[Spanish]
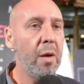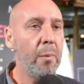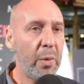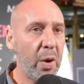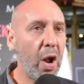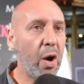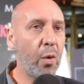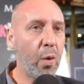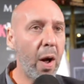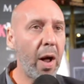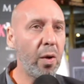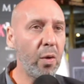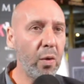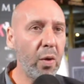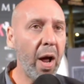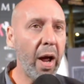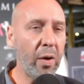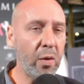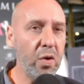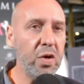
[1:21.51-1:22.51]
Pero
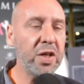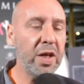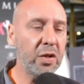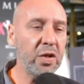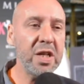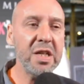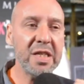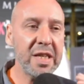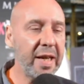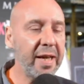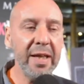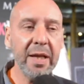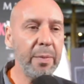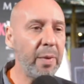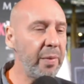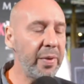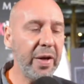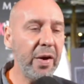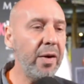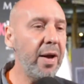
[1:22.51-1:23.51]
algunos actores enseguida
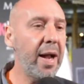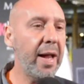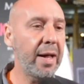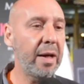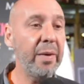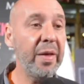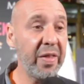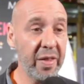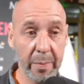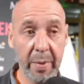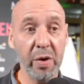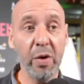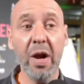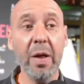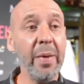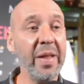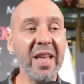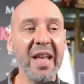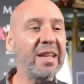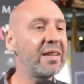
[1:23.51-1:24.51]
me vinieron a la cabeza.
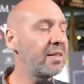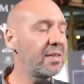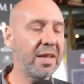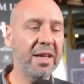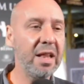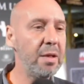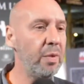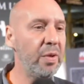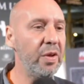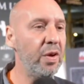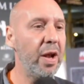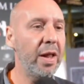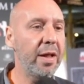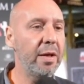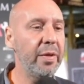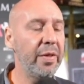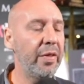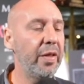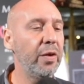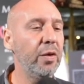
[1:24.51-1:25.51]
Manuela Bellés enseguida me vino a la
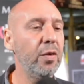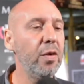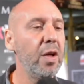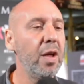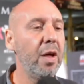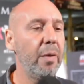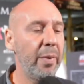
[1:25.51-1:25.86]
cabeza, ¿no?